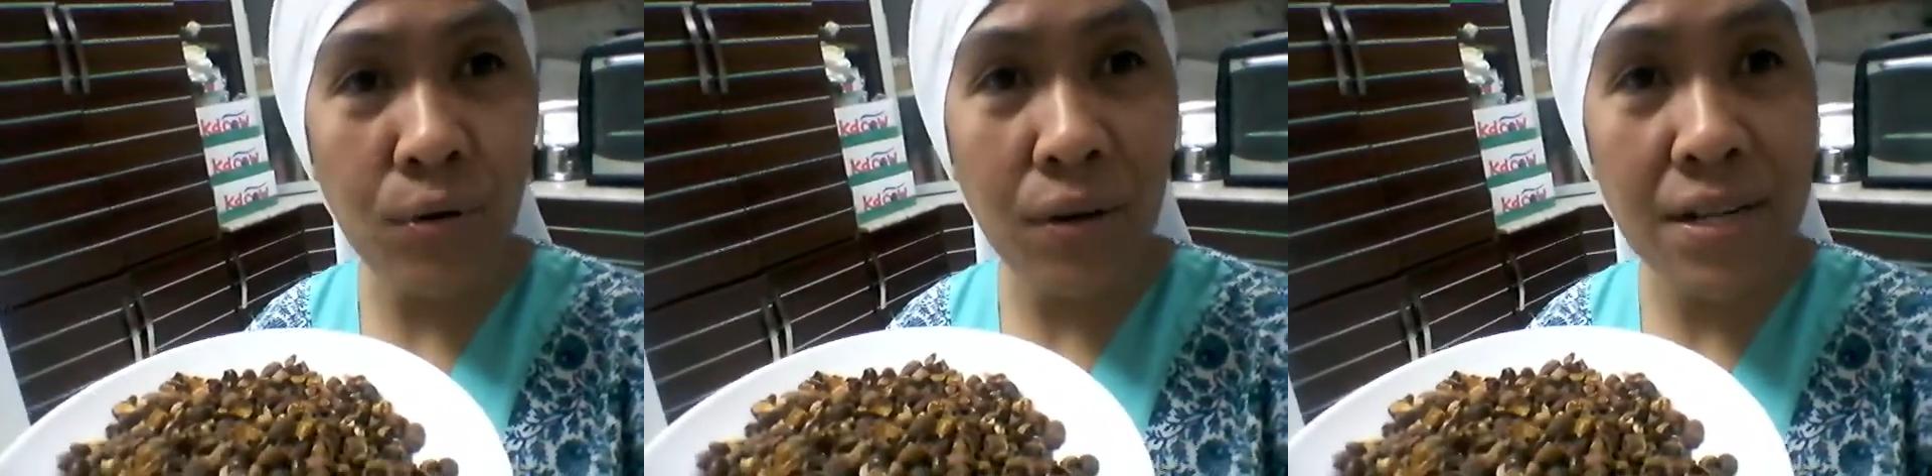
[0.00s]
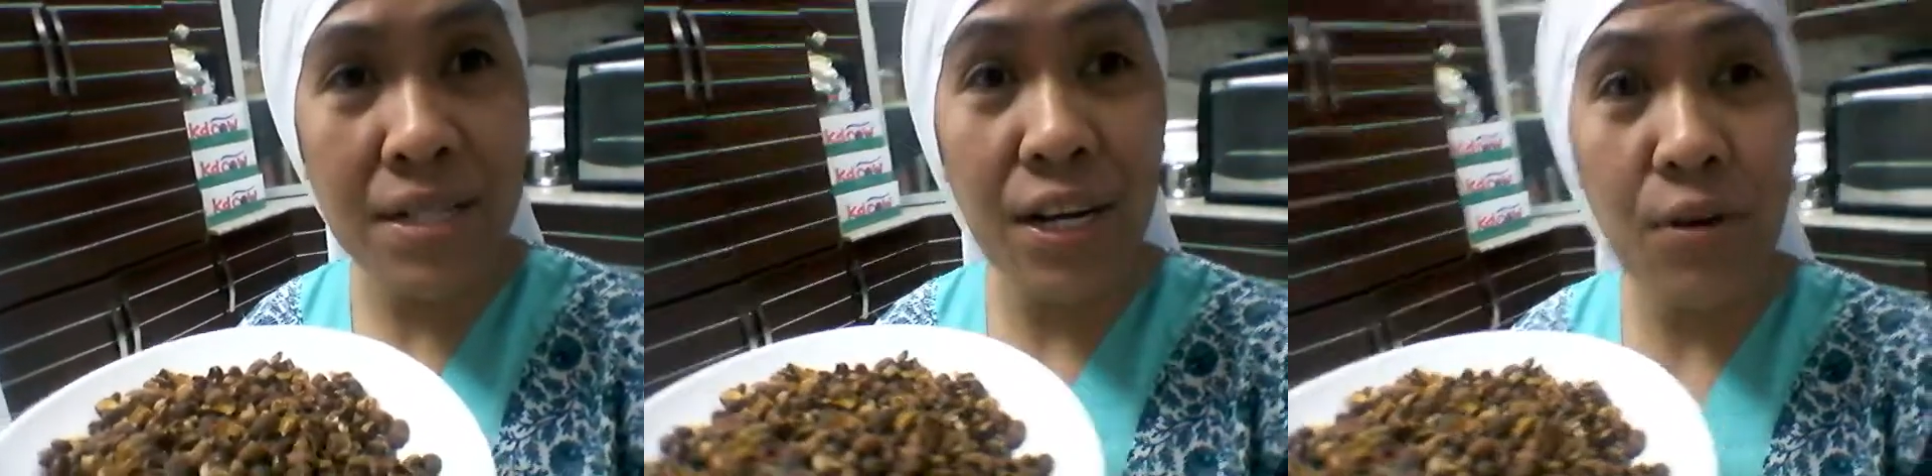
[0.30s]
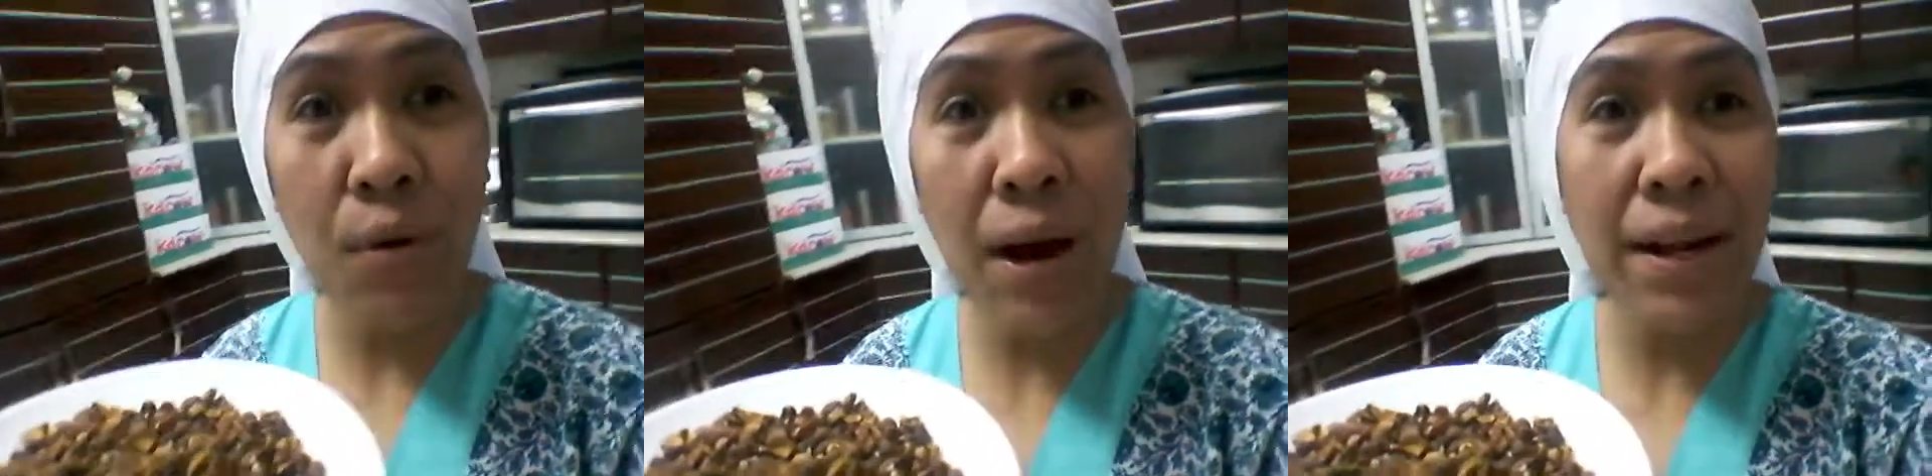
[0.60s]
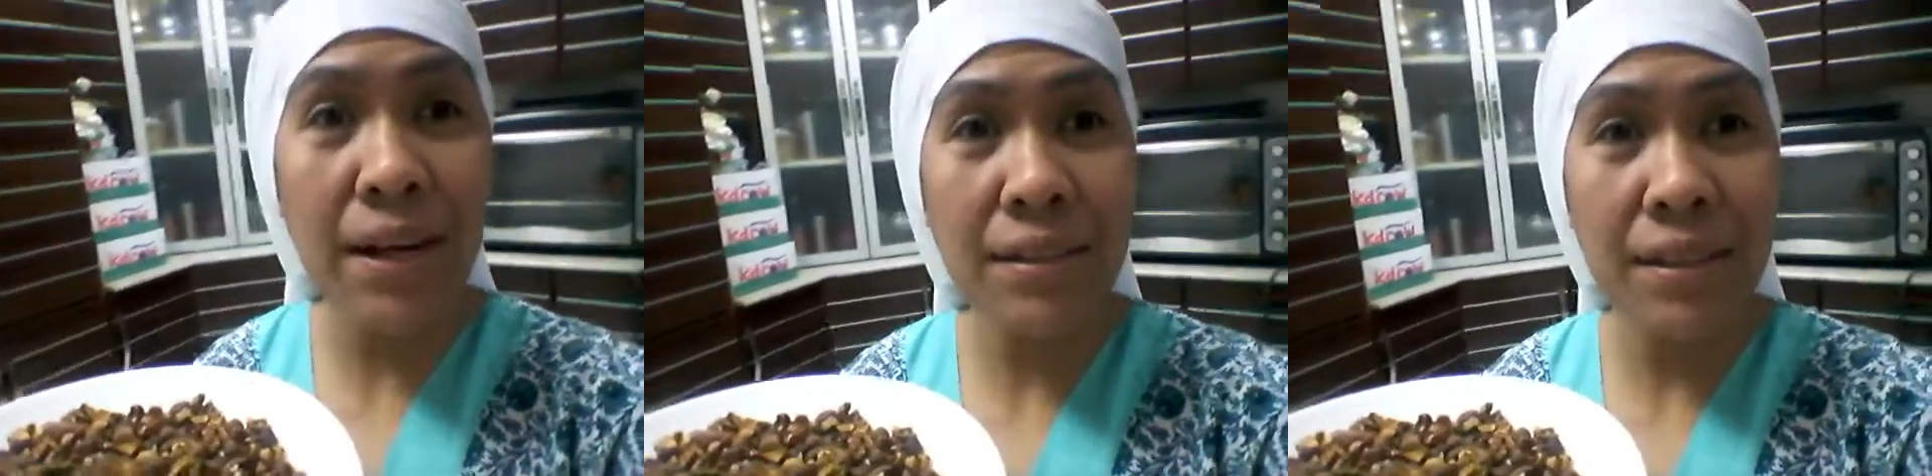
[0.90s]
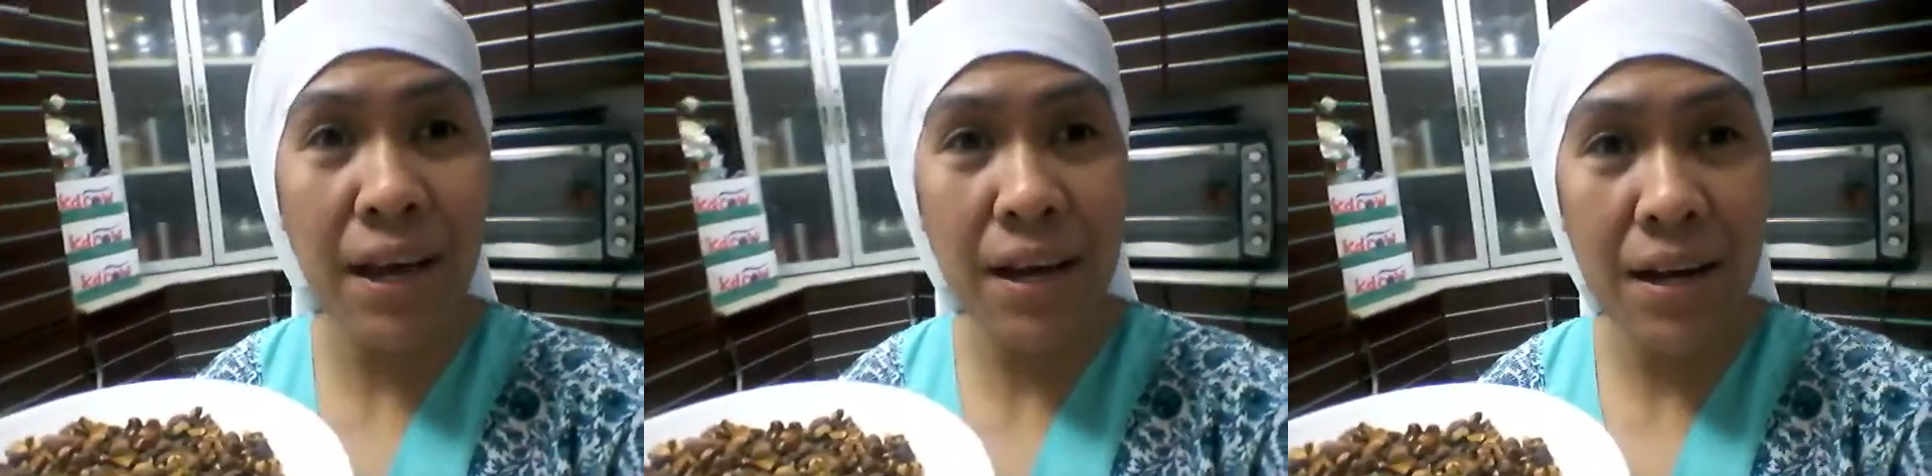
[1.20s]
ko kasi yung anak
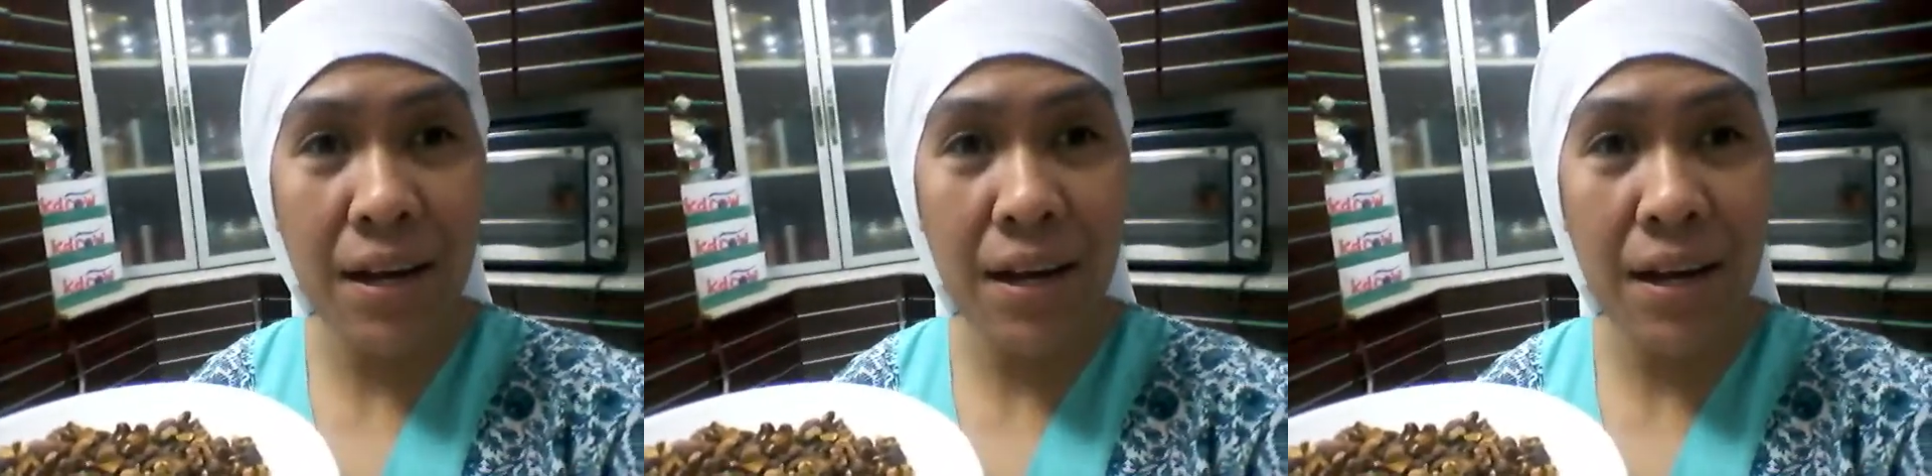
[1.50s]
niya